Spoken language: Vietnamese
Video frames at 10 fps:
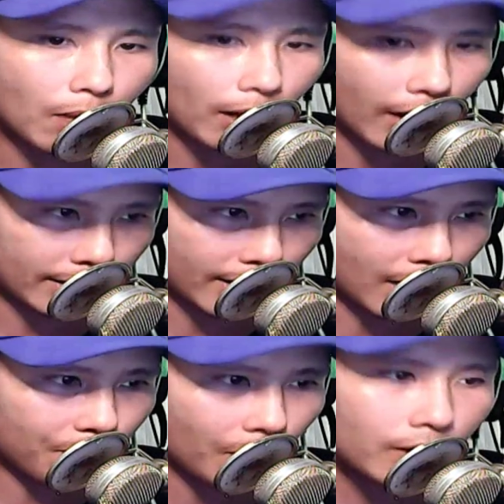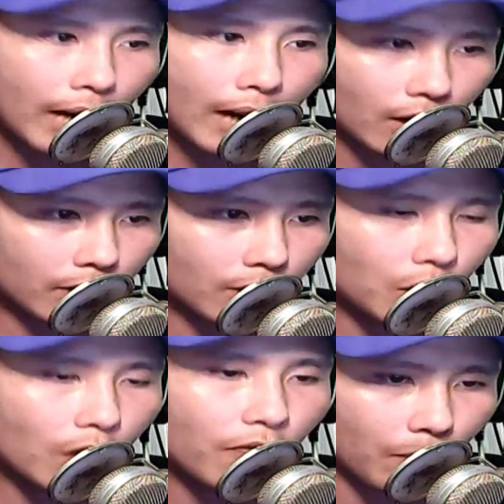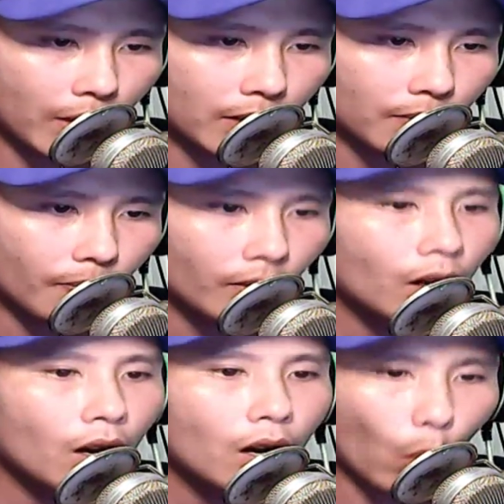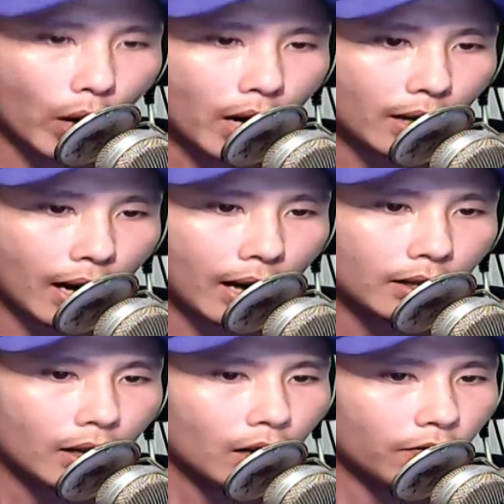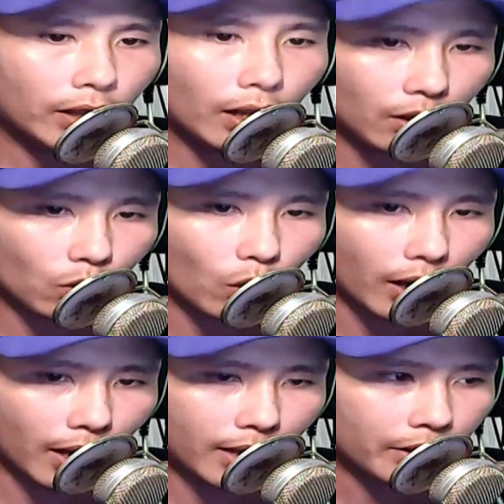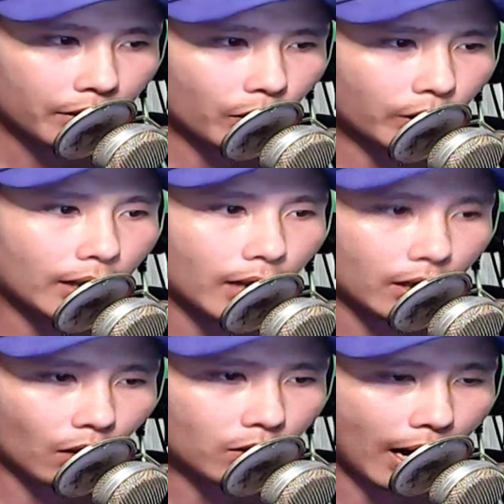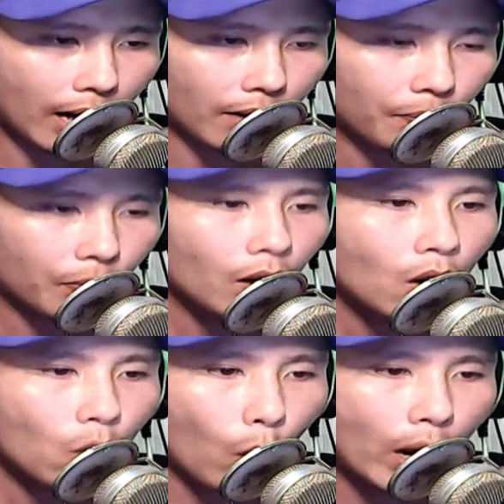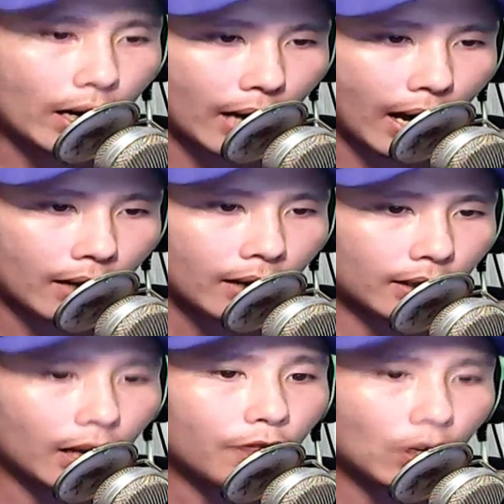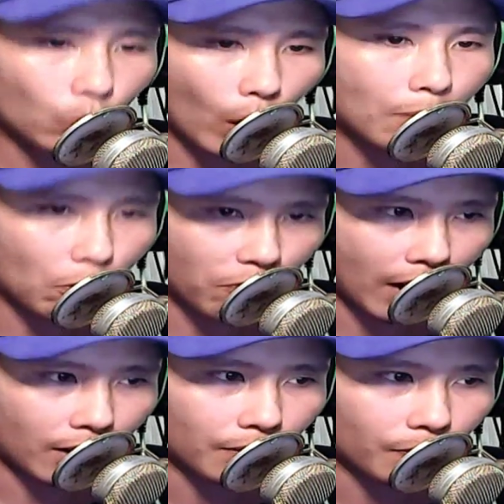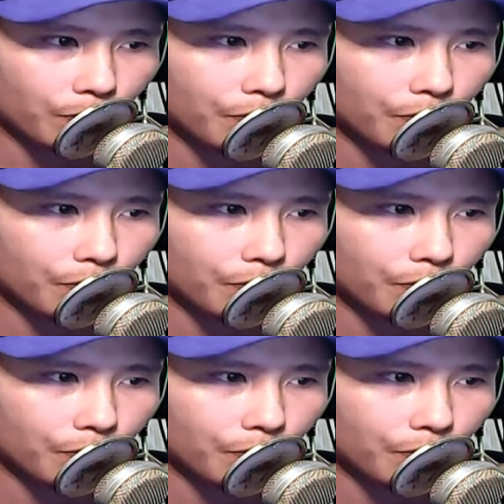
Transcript: mặc khải giáp đang đứng giống như vệ binh cuối hành lang với thị lực của kỳ linh có thể nhìn rõ ràng cuối hành lang chính là vương tọa màu vàng